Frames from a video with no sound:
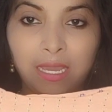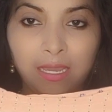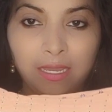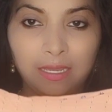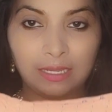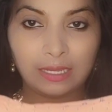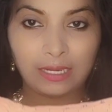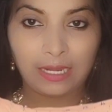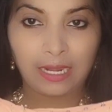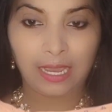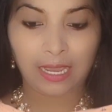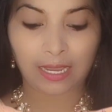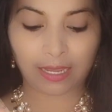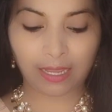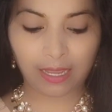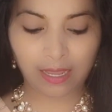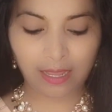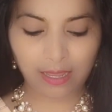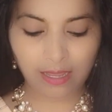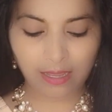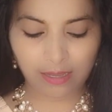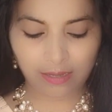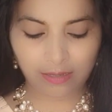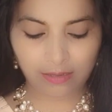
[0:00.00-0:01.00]
ఇలాగా
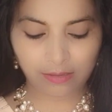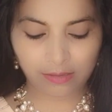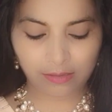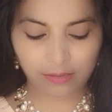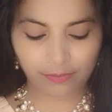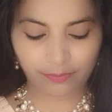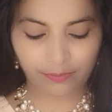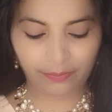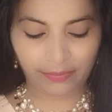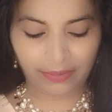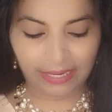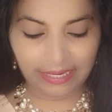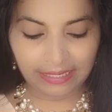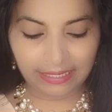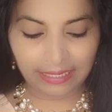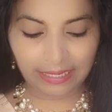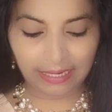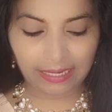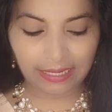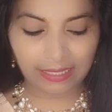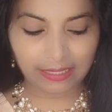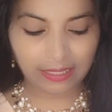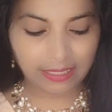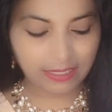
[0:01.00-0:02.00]
ప్రింట్
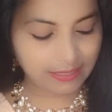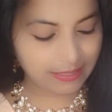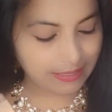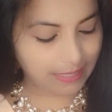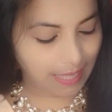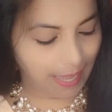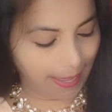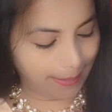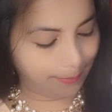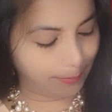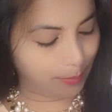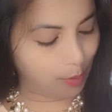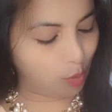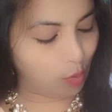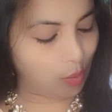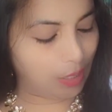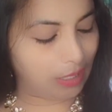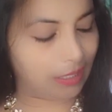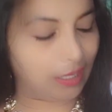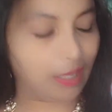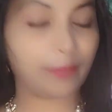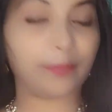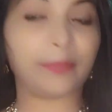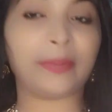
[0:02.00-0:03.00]
అనేది స్కై బ్లూ
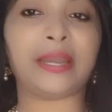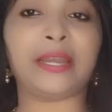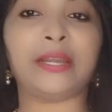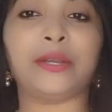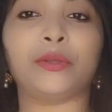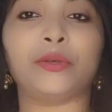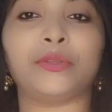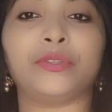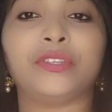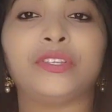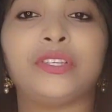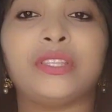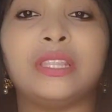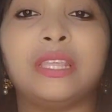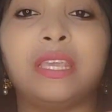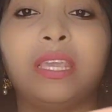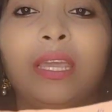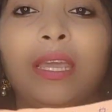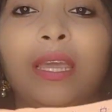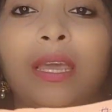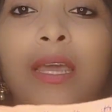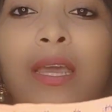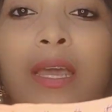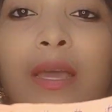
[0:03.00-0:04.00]
కలర్ ప్రింట్ వచ్చింది
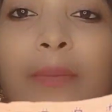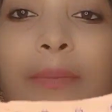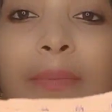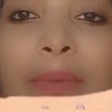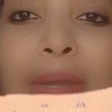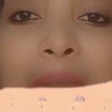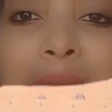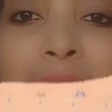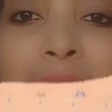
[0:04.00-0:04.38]
ప్రింట్